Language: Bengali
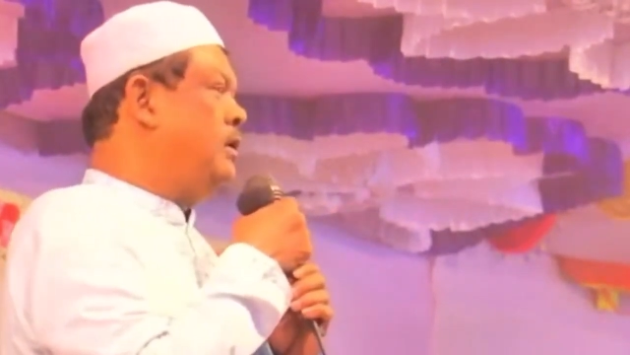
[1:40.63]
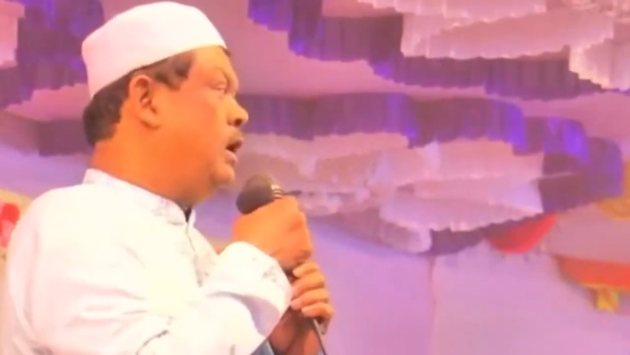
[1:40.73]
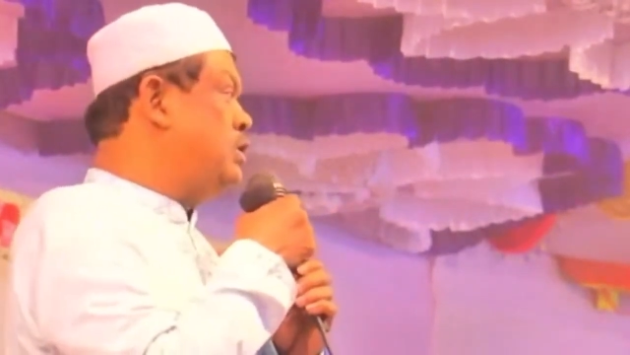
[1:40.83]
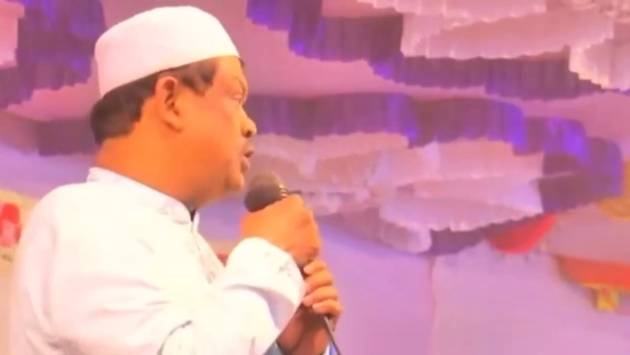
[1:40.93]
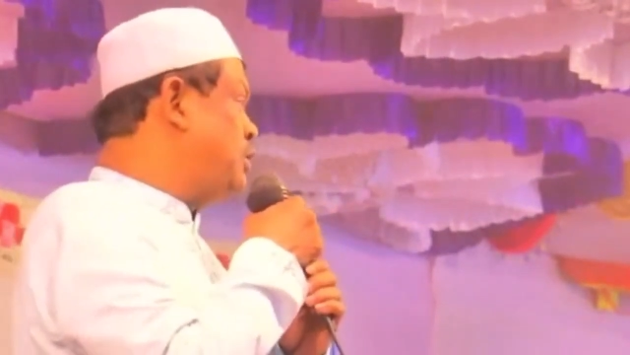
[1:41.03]

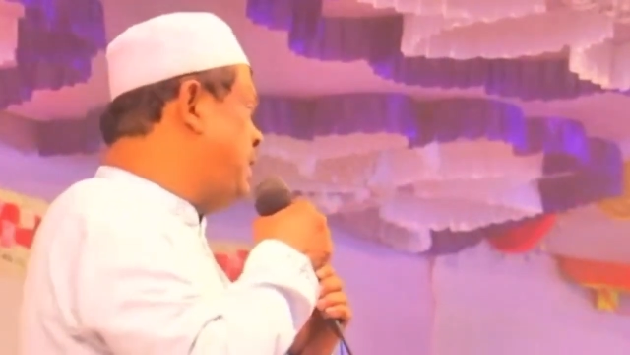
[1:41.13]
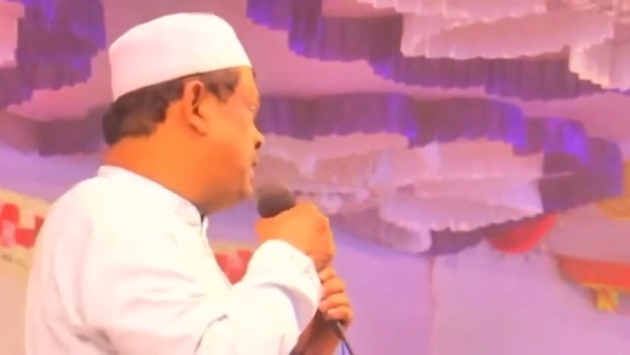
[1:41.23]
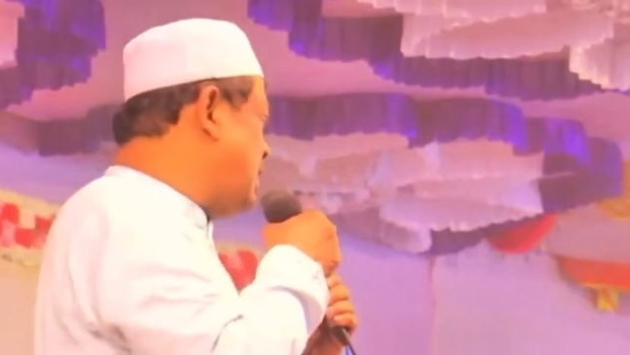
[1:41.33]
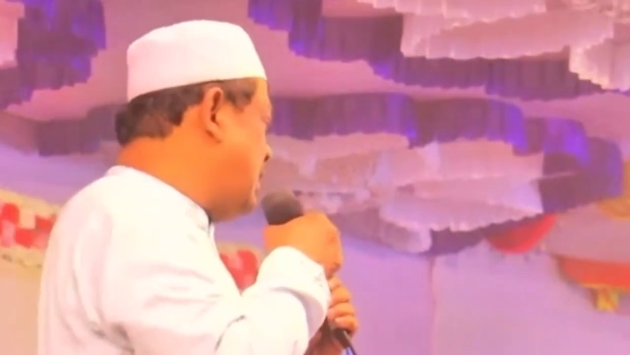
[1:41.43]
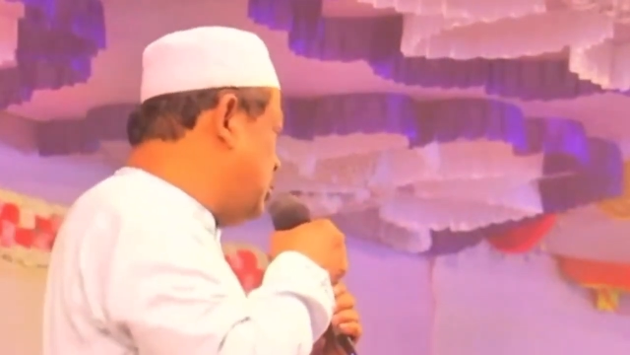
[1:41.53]
হজরত পীর
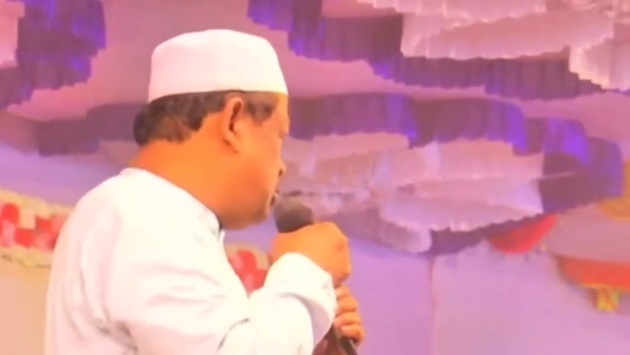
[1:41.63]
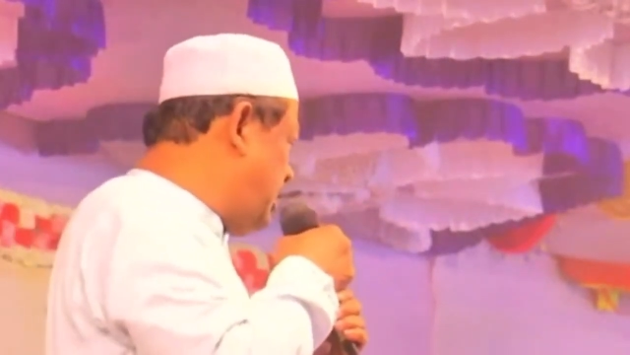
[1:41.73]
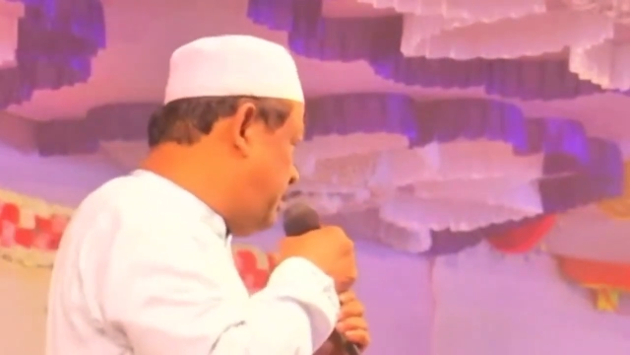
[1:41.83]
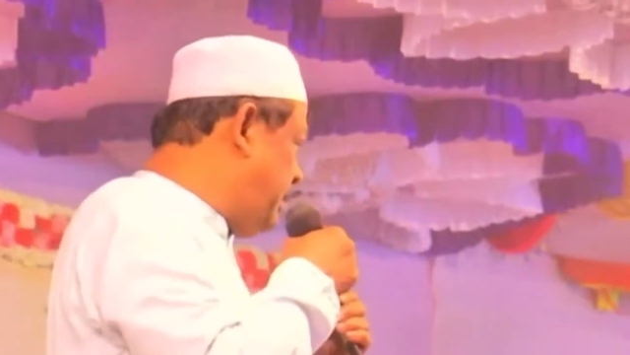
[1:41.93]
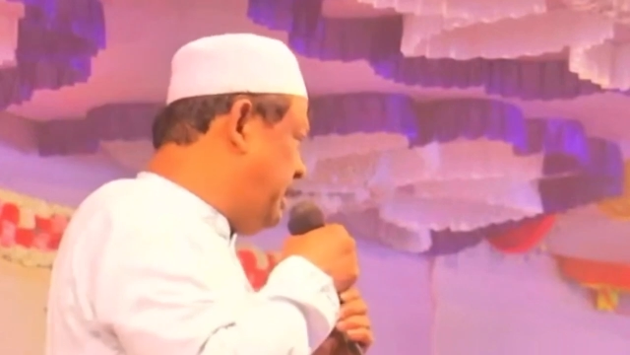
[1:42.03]
সাহেব
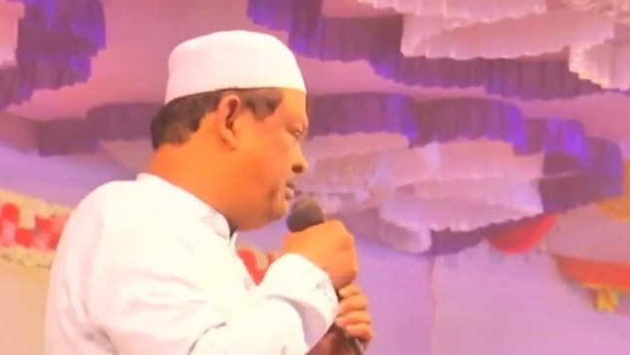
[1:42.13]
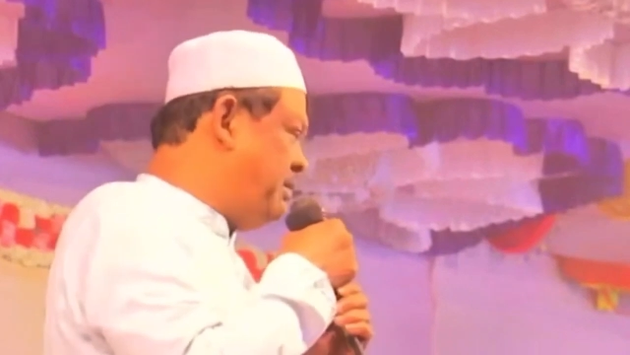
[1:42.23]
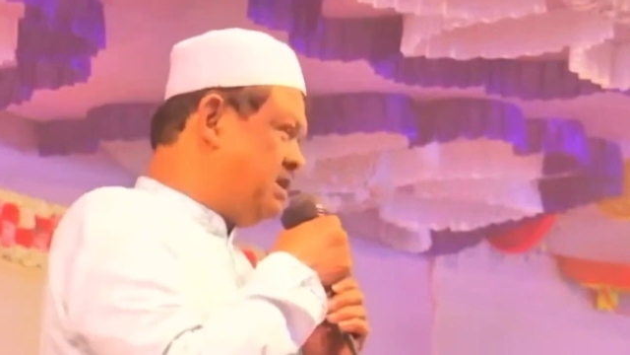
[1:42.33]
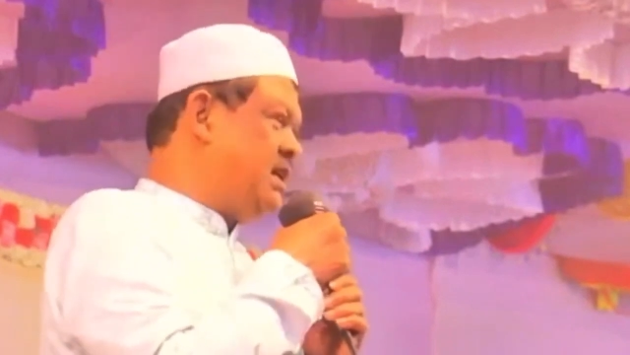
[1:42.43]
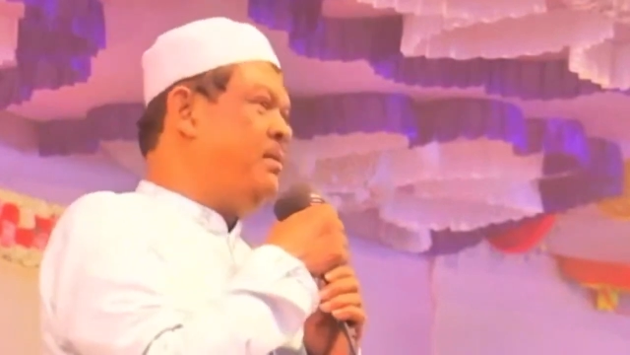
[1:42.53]
উজুরের বাড়ির
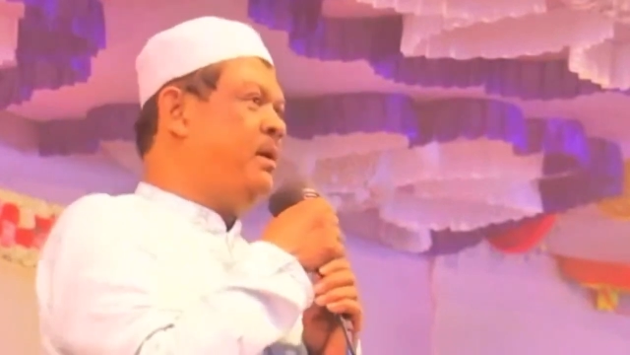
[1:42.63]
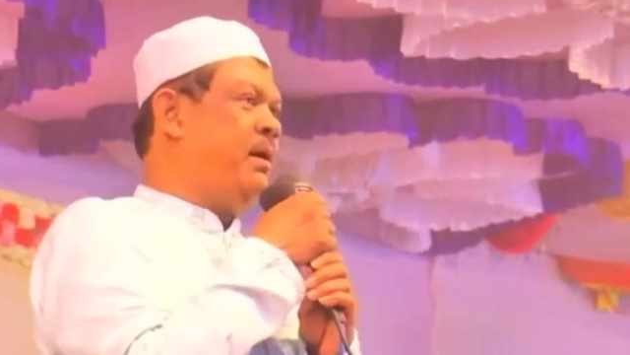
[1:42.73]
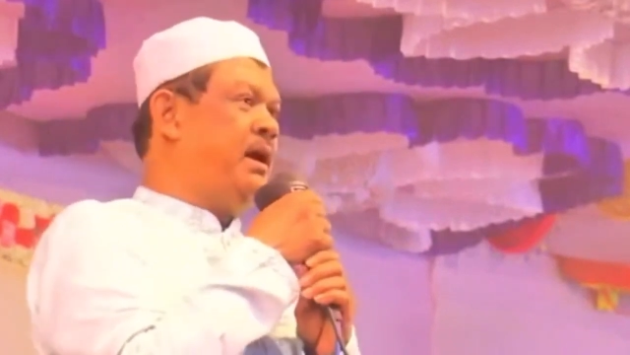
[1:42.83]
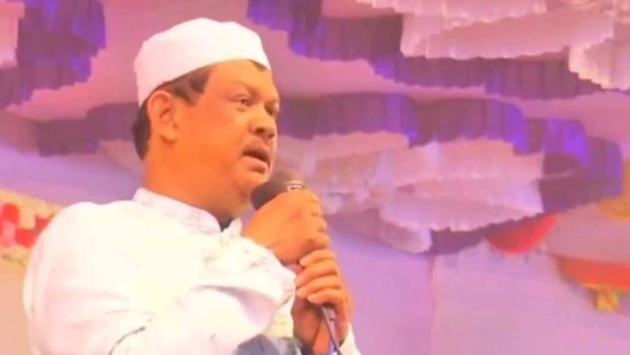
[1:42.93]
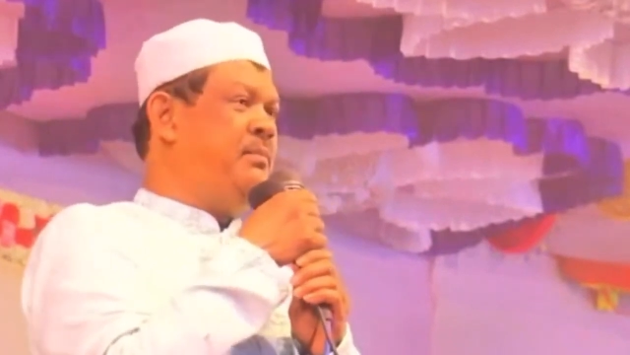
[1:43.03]
পাশে আমার
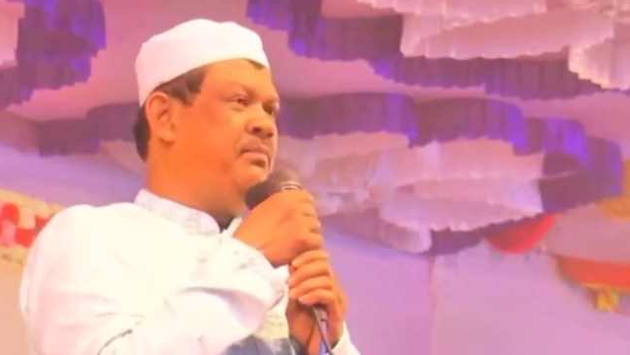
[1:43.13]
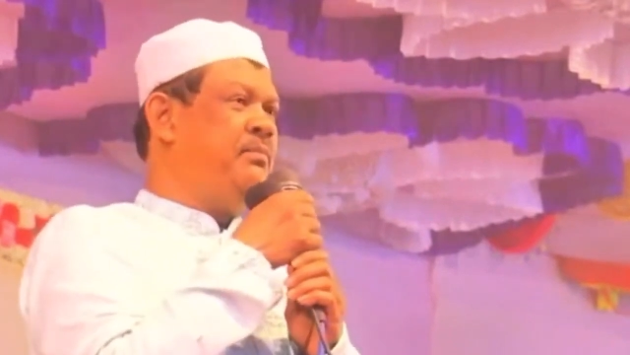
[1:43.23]
বাড়ি